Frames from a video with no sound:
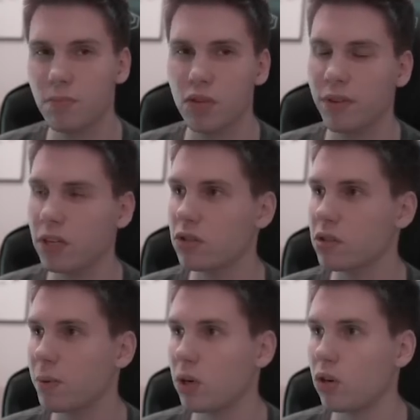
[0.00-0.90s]
że przy większym
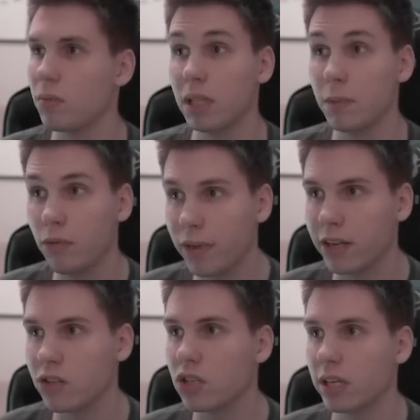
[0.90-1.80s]
spokoju będę miał
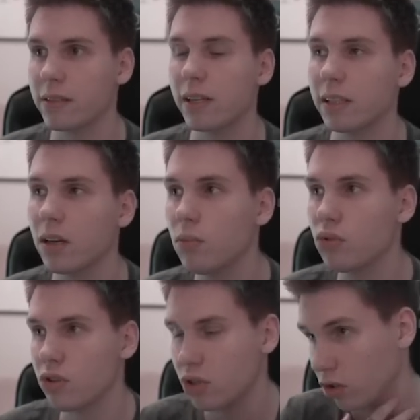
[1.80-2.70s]
większe szanse, dlatego
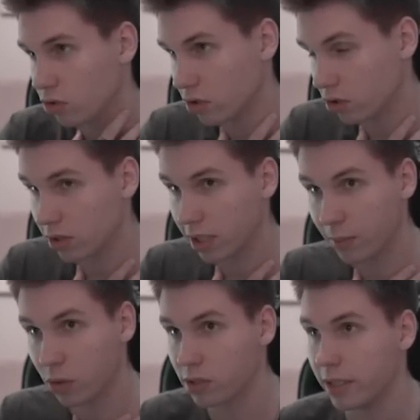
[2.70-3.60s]
muszę się odciąć od tych
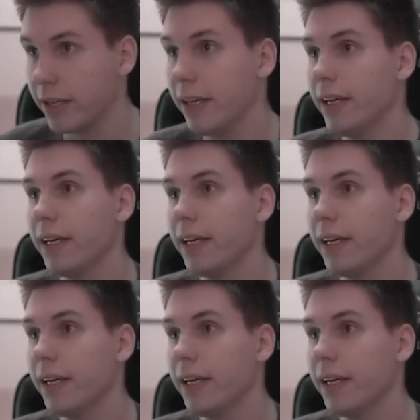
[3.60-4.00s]
emocji.